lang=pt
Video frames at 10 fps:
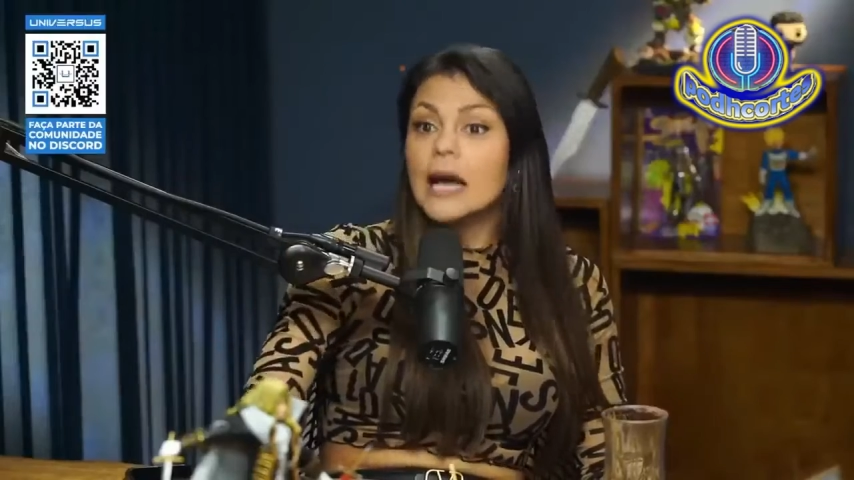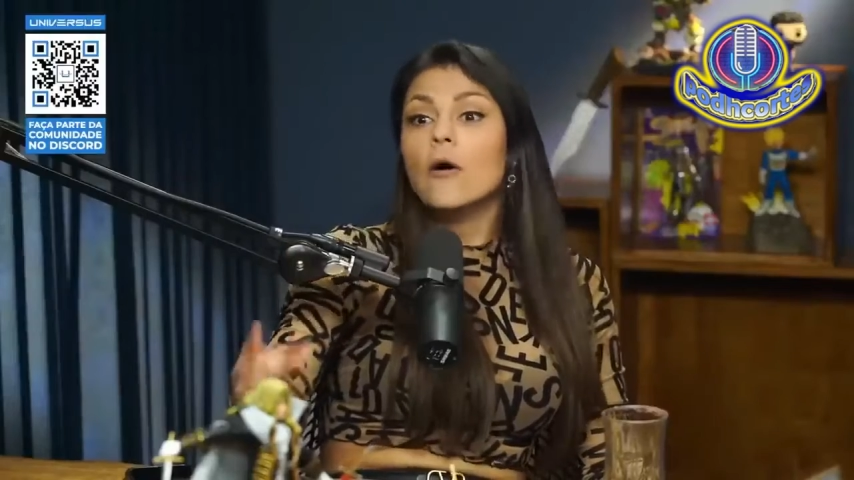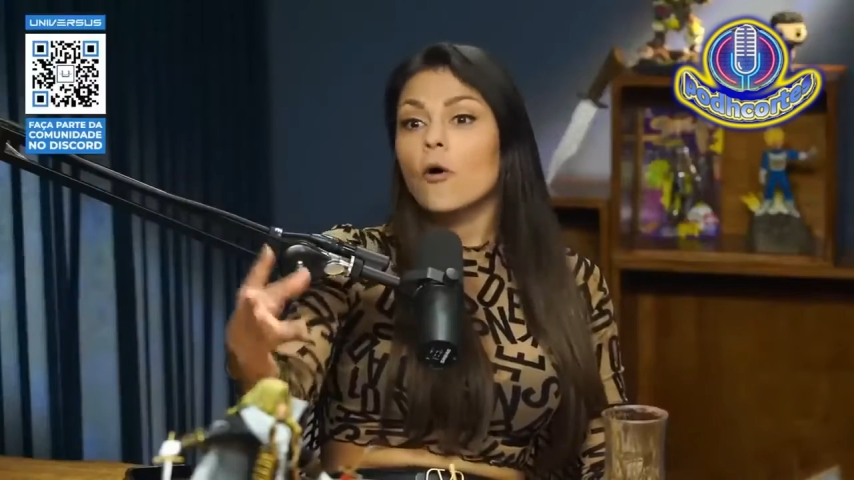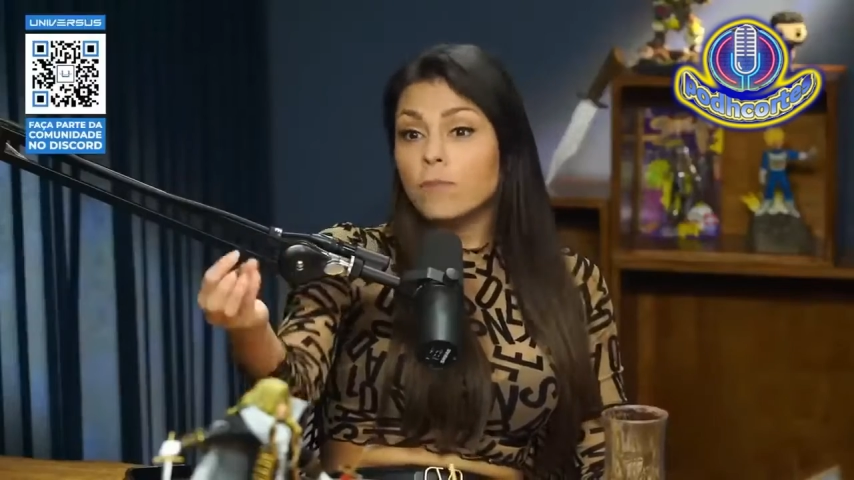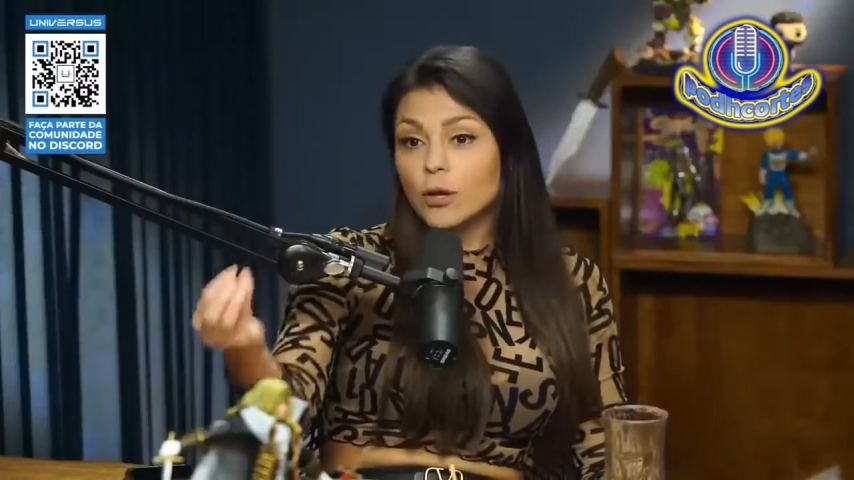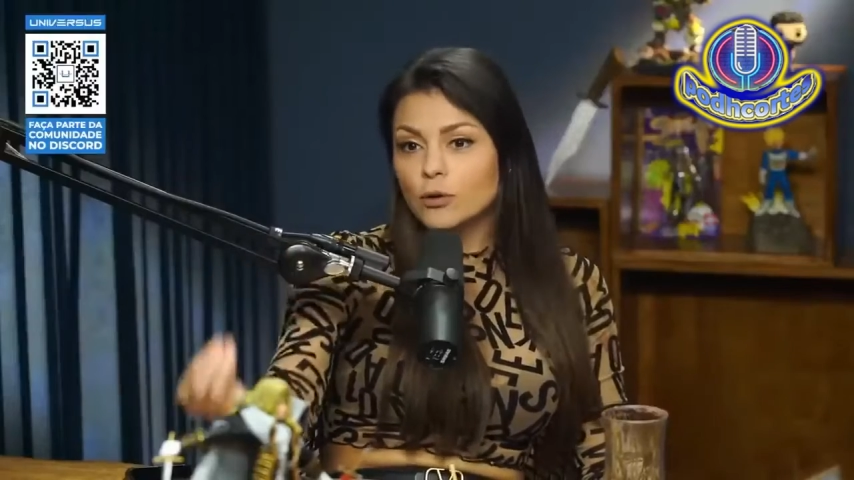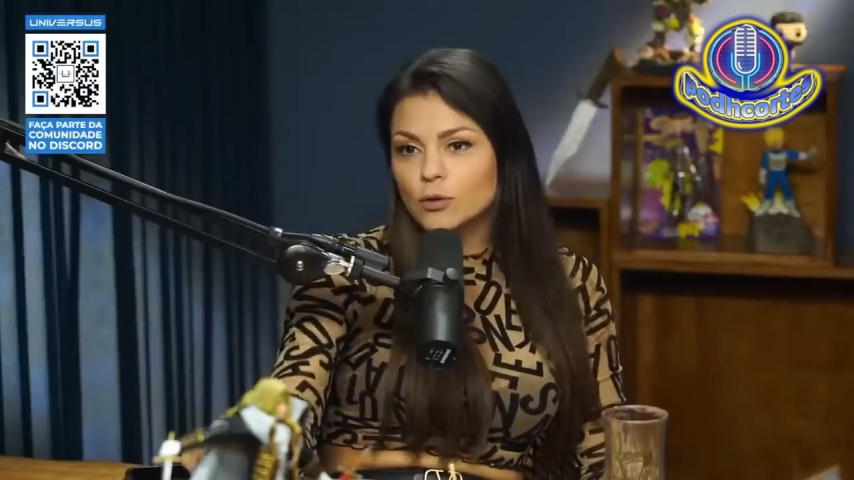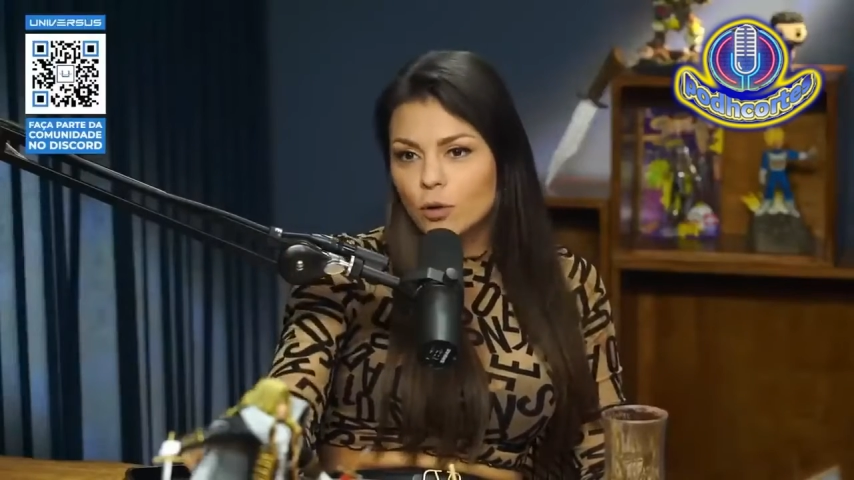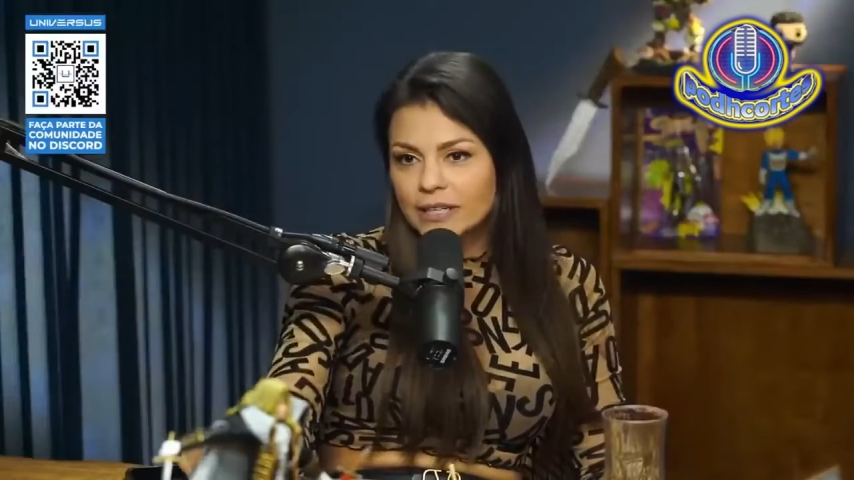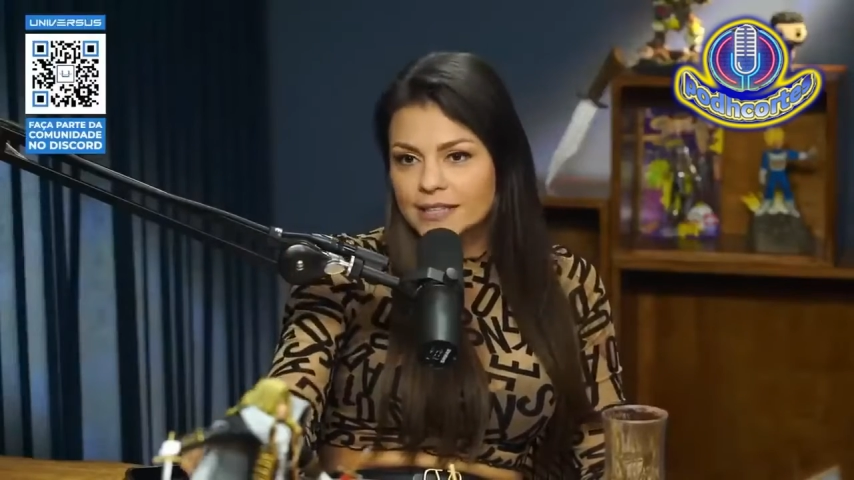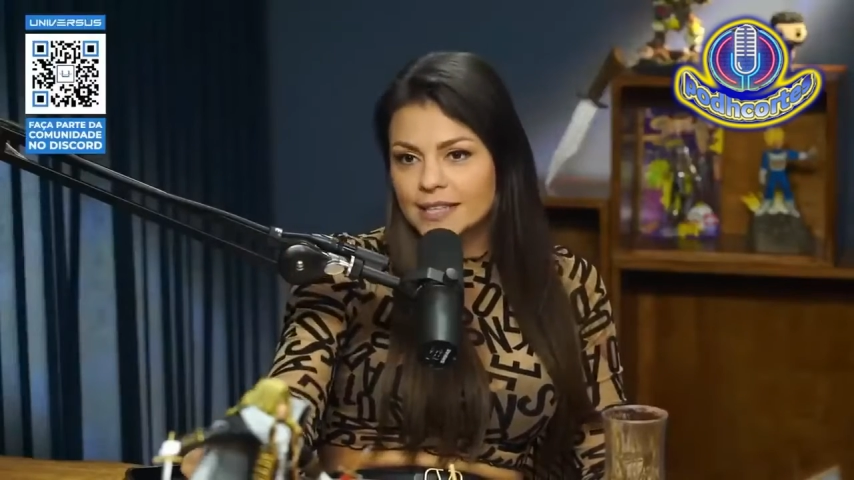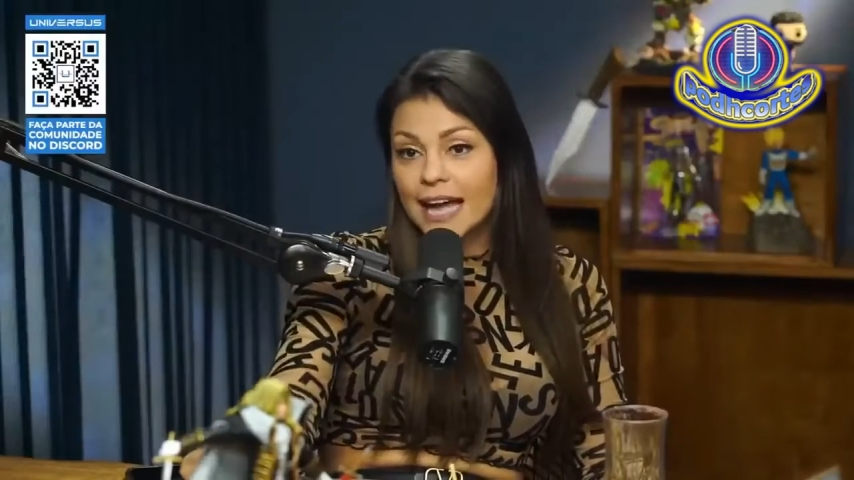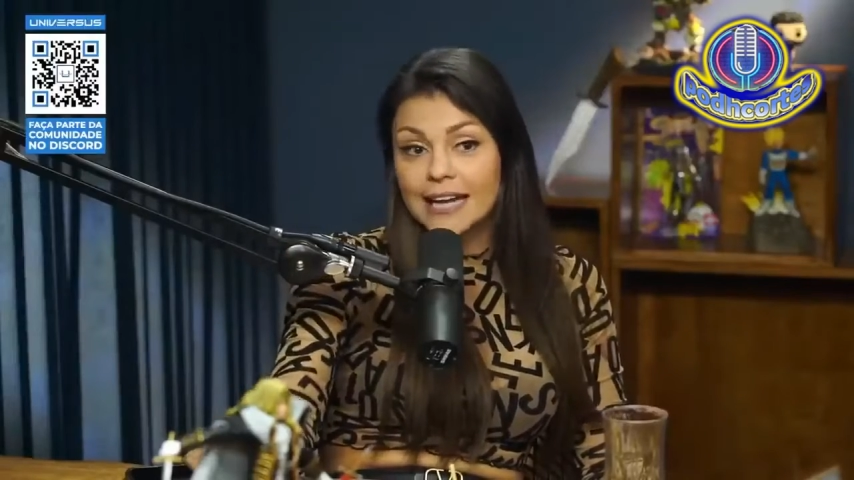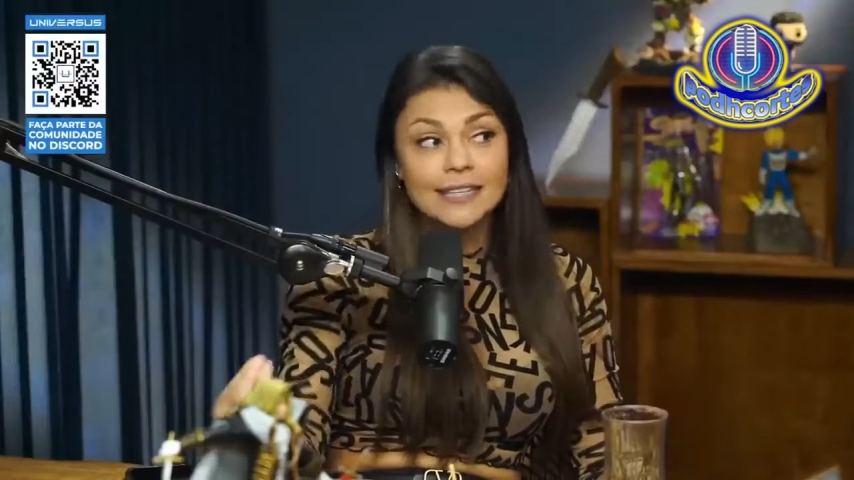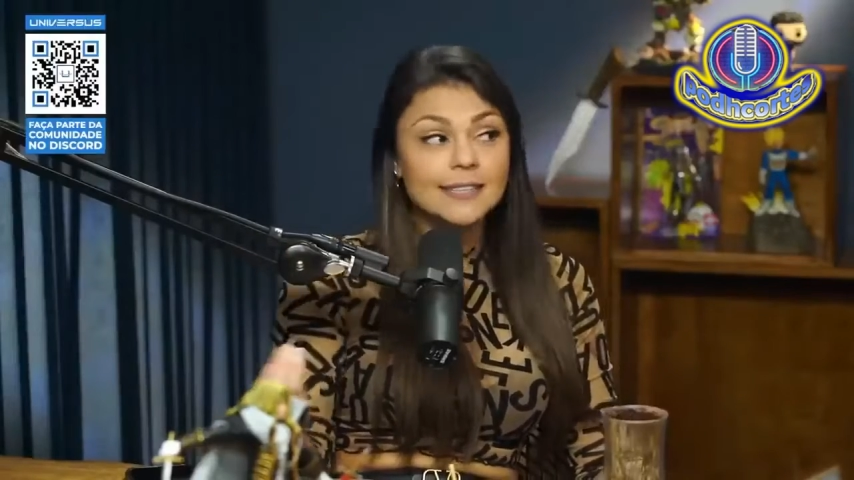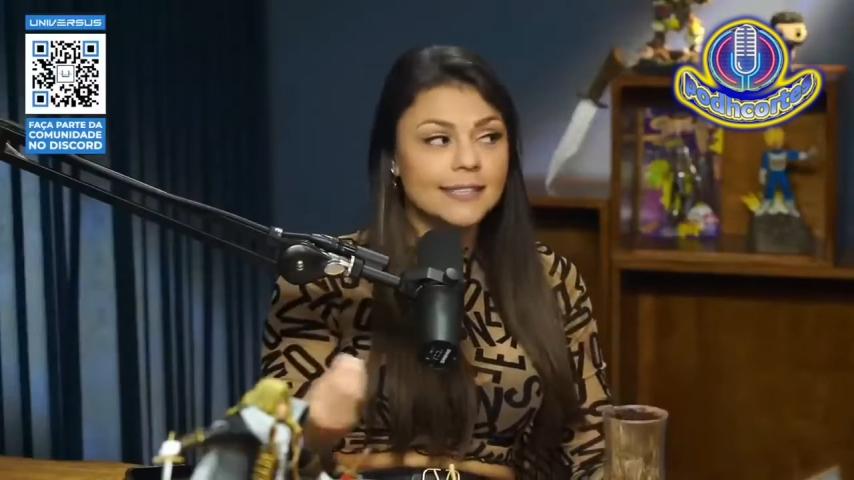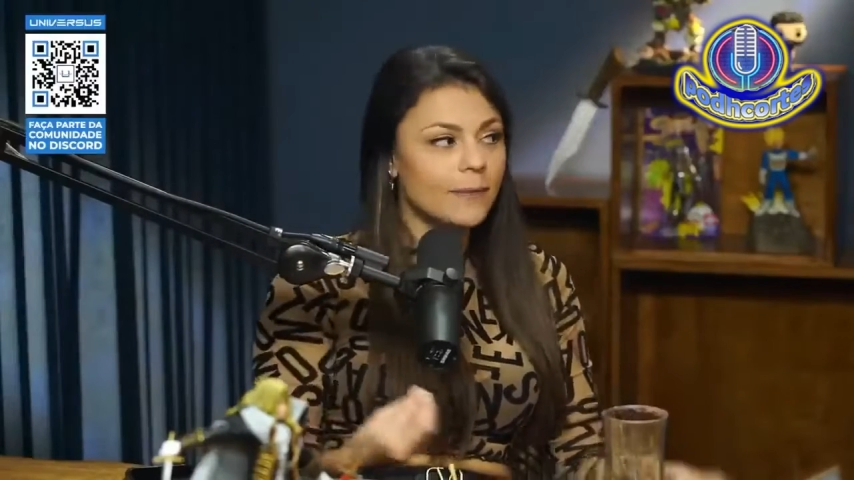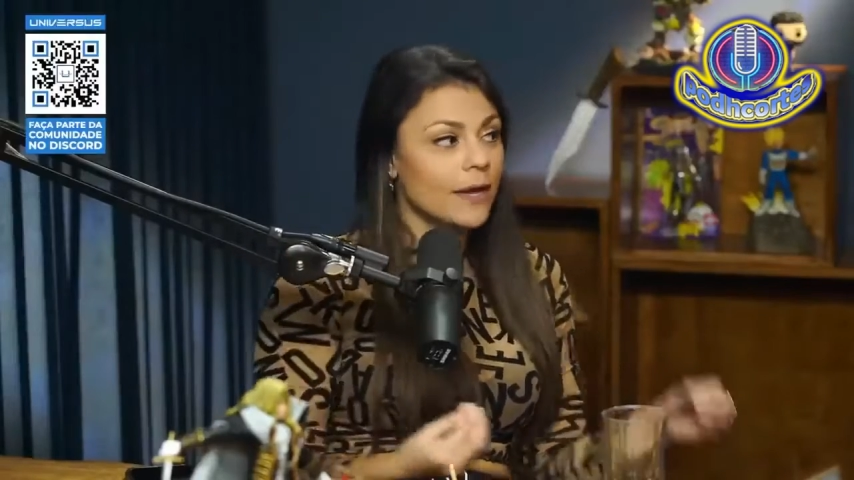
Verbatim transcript: o produtor da cidade em cima.